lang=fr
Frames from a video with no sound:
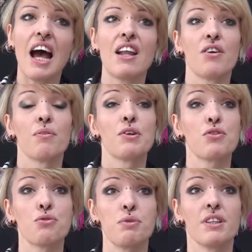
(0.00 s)
Alors, ben,
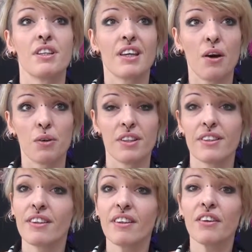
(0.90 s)
je suis
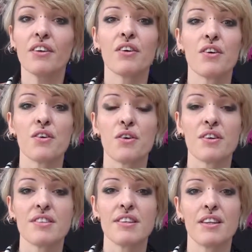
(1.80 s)
Caroline,
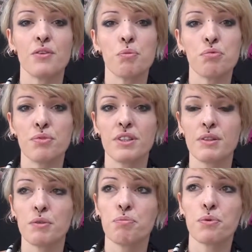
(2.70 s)
euh, installée
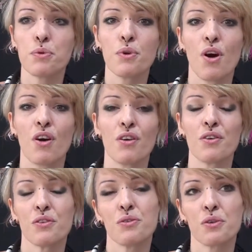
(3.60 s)
depuis peu euh,
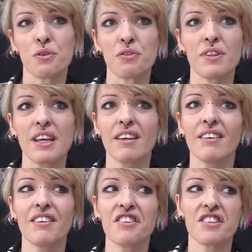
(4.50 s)
sur Sauveterre.
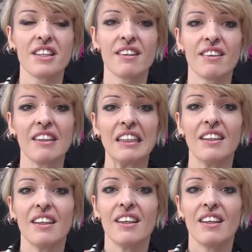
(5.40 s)

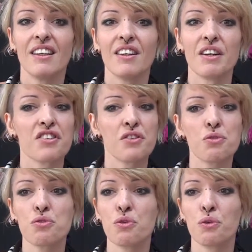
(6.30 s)
Euh, j'ai
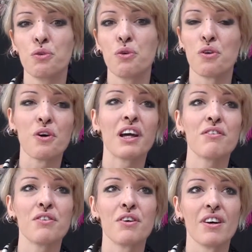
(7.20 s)
toujours eu le
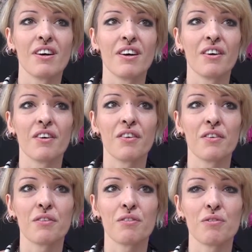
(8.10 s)
rêve
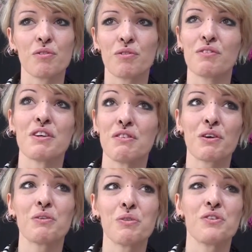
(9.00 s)

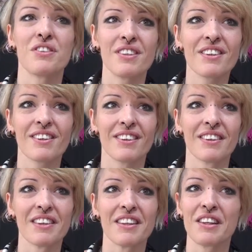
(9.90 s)
d'avoir une boutique,
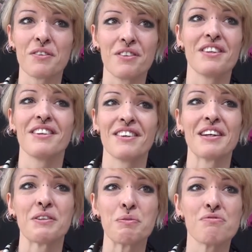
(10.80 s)
un, atelier,
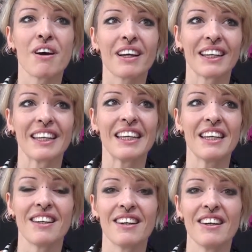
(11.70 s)
de pouvoir
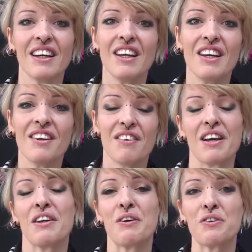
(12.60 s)
créer.
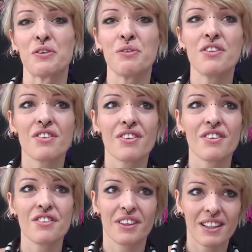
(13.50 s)
voilà, là aujourd'hui,
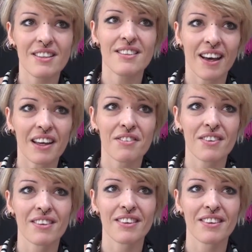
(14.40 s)
je, réalise un rêve